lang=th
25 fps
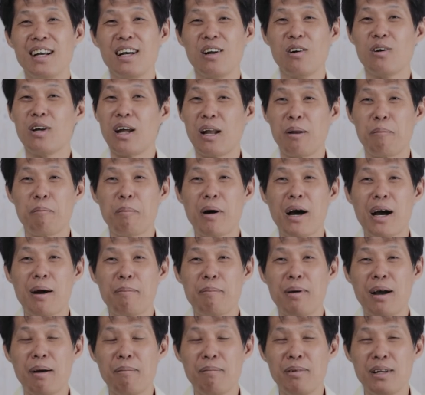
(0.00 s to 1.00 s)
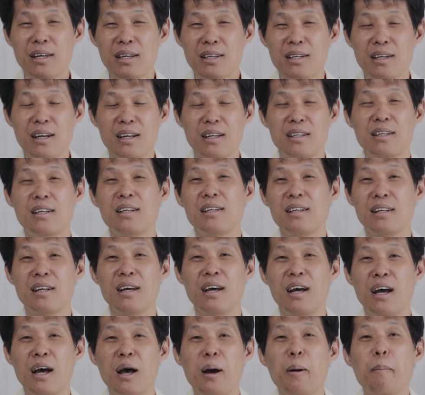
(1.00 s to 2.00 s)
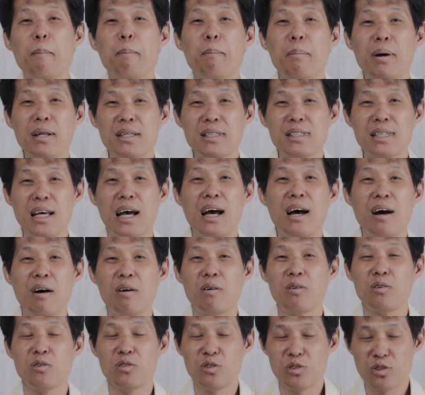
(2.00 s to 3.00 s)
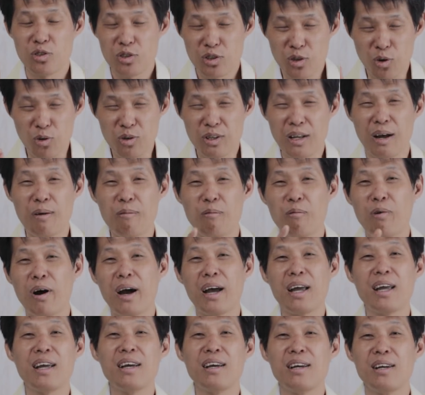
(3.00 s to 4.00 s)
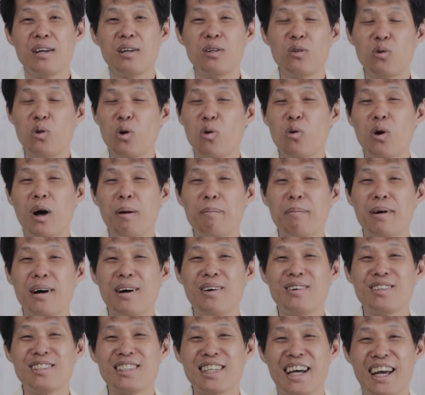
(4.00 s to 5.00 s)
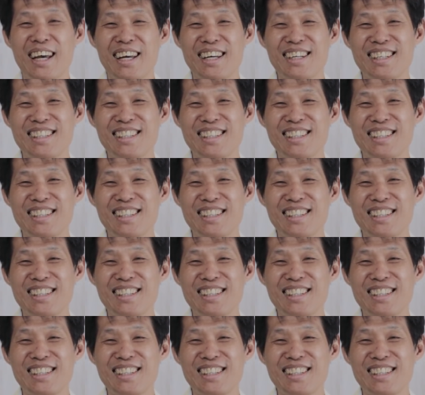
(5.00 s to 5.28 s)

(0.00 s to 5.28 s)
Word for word: เราเห็นภาพแบบนี้เกิดขึ้นพระเจ้าทรงทำไว้ด้วยความเข้าใจ